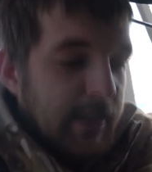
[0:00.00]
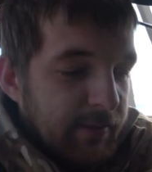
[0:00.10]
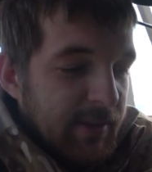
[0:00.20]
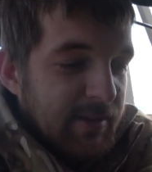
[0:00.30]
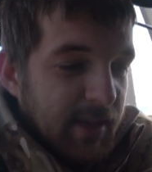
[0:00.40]

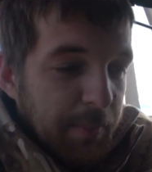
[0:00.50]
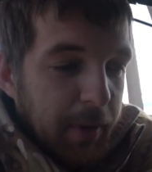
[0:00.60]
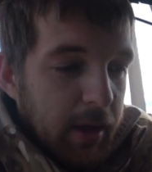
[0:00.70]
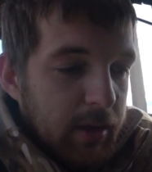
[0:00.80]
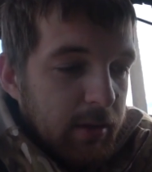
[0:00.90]
Соответственно, я
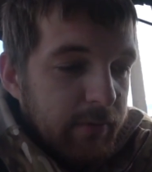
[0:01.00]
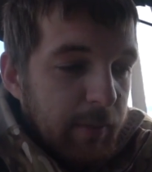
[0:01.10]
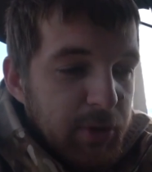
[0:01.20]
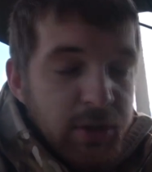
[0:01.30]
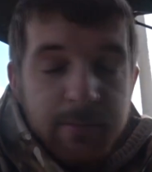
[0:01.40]
поехал в
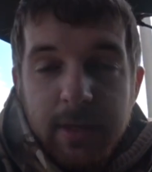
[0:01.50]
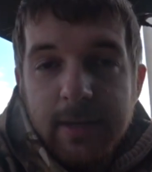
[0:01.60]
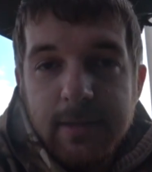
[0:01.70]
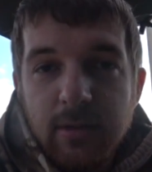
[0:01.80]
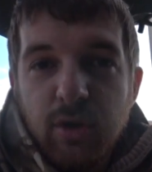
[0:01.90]
обычный
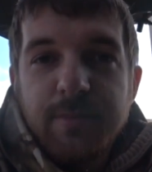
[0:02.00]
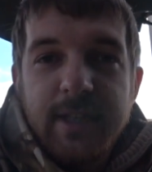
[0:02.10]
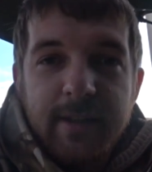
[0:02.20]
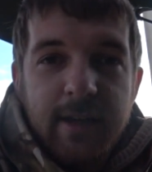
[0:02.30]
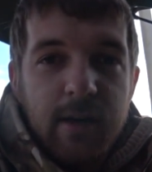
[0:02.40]
магазин «Дом,
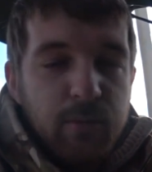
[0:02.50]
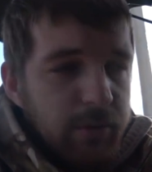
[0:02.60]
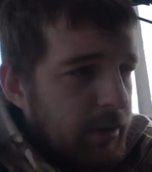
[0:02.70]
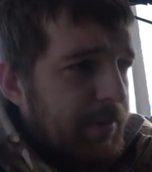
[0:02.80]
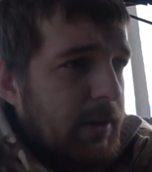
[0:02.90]
сад,
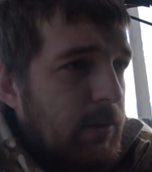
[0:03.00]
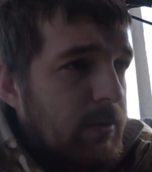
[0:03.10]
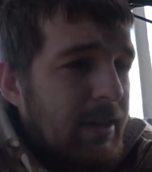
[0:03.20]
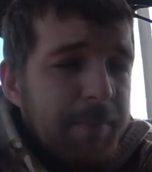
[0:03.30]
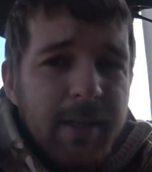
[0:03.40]
огород», где
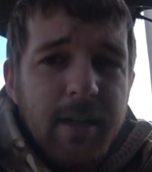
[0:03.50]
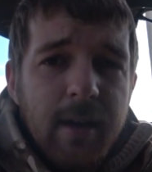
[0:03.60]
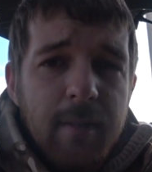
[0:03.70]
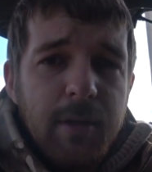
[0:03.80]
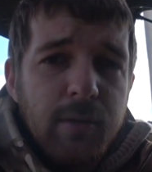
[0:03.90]
продаются лопаты,
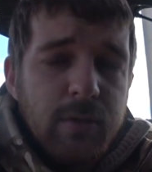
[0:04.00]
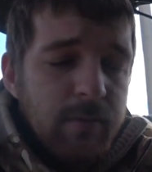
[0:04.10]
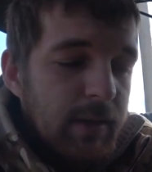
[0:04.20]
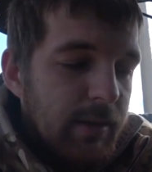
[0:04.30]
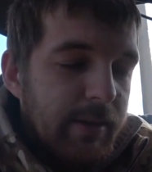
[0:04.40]
грабли, то
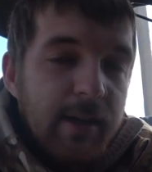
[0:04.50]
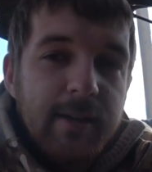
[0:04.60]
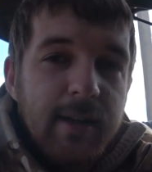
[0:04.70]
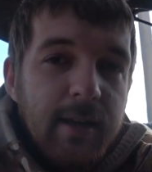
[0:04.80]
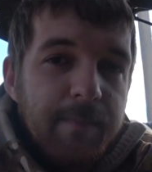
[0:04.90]
есть вилы и
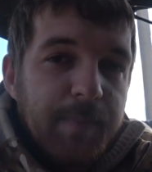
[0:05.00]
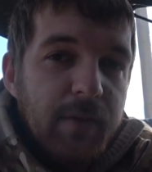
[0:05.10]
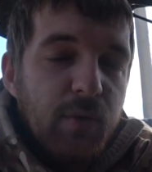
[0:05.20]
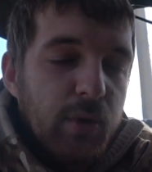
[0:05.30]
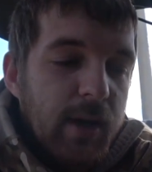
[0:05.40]
так далее.
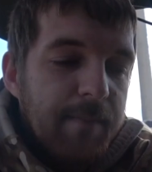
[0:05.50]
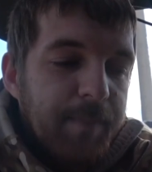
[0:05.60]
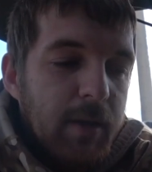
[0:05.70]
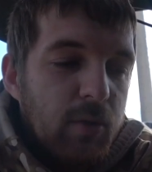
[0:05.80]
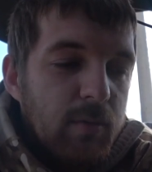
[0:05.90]
Ведра
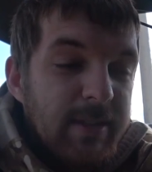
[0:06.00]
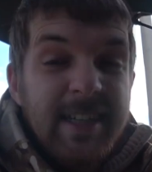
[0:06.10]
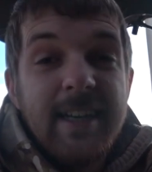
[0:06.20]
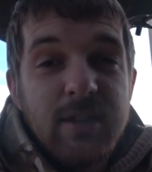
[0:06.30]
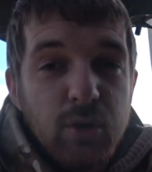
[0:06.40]

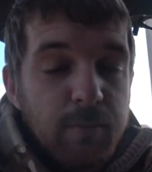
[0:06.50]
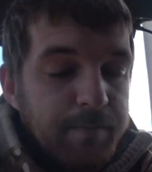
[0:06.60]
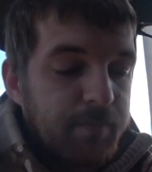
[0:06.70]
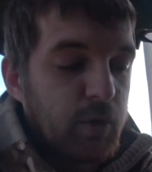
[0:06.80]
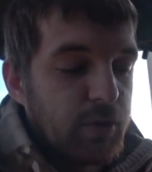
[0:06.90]
за
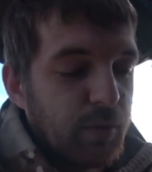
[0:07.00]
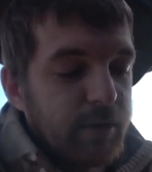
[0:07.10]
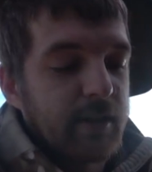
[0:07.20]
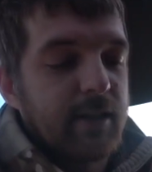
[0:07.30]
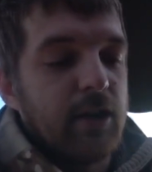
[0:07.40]
колесом, то есть
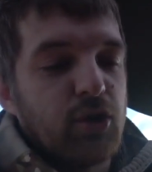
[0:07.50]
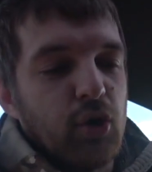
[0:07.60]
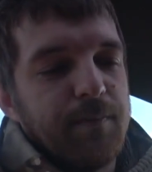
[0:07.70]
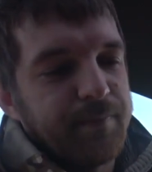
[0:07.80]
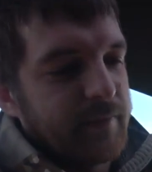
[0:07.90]
вот на
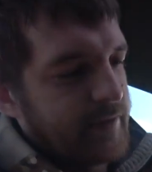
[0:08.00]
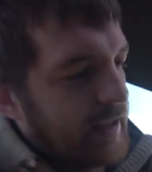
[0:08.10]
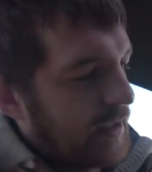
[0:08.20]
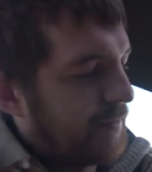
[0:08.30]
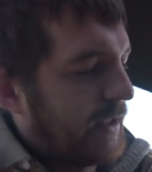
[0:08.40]
колесо с
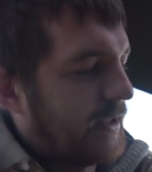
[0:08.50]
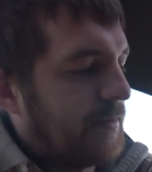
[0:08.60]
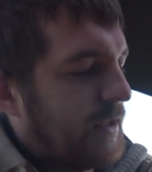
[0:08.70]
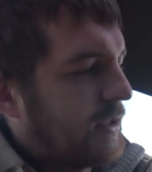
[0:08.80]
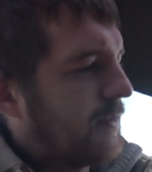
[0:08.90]
таким
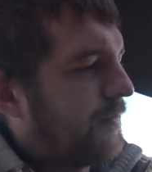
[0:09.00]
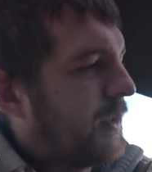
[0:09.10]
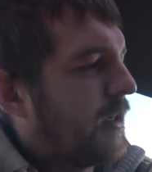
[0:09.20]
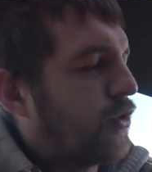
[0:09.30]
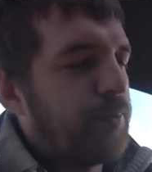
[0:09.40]
блатным диском.
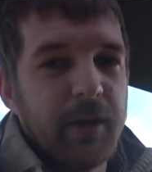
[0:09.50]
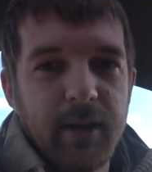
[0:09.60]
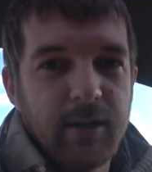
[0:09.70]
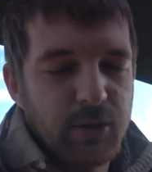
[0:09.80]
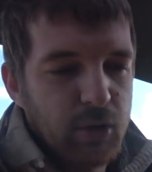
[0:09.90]
Я купил
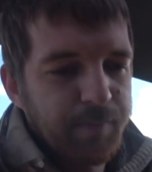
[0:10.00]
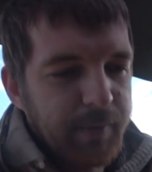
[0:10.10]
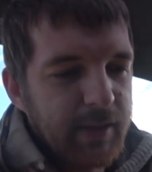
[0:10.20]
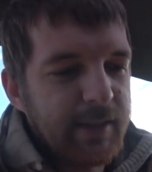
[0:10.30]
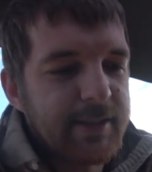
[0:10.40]
колесо
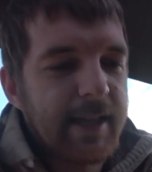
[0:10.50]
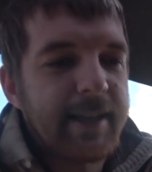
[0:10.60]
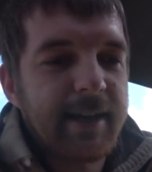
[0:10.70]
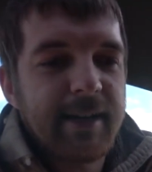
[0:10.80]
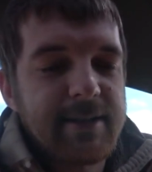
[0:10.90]
и,
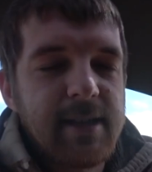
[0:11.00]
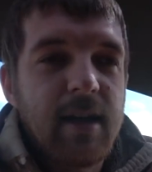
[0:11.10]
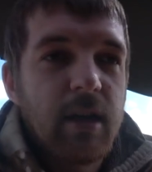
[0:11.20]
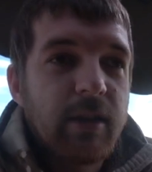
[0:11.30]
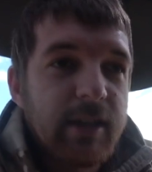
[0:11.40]
стоя на
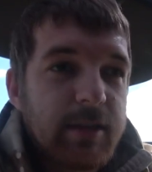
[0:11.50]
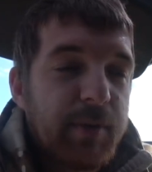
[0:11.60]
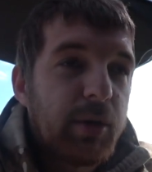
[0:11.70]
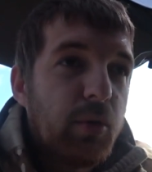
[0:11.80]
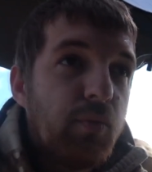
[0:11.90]
кассе, я
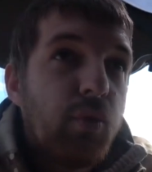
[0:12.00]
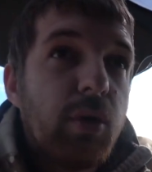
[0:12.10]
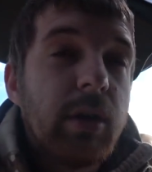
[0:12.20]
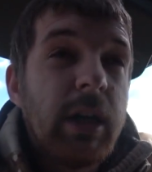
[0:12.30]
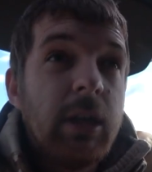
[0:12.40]
смотрю в
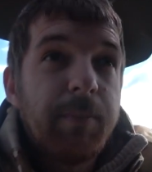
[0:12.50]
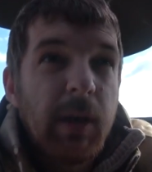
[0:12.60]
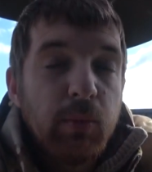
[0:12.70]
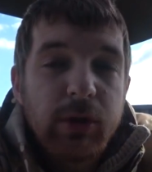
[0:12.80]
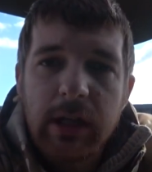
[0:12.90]
угол и не
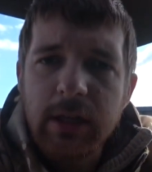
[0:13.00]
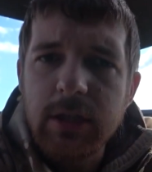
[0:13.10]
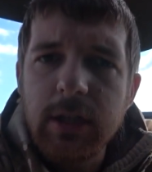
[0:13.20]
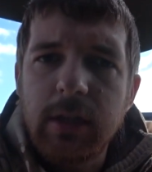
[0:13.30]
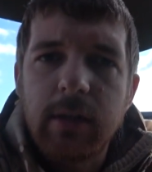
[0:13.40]
пойму,
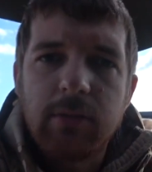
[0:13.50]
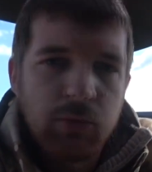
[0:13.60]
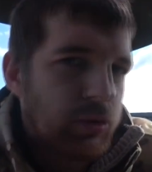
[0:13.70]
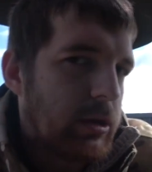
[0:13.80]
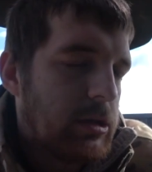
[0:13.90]
стоит сетка.
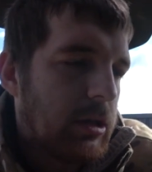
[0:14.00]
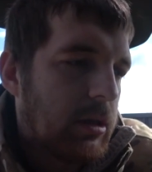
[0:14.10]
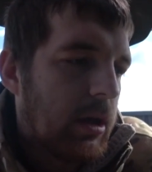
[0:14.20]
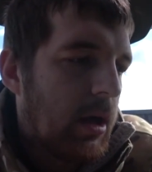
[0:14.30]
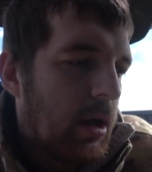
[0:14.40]
Что за
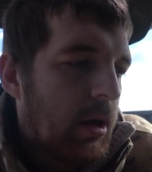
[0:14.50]
сетка?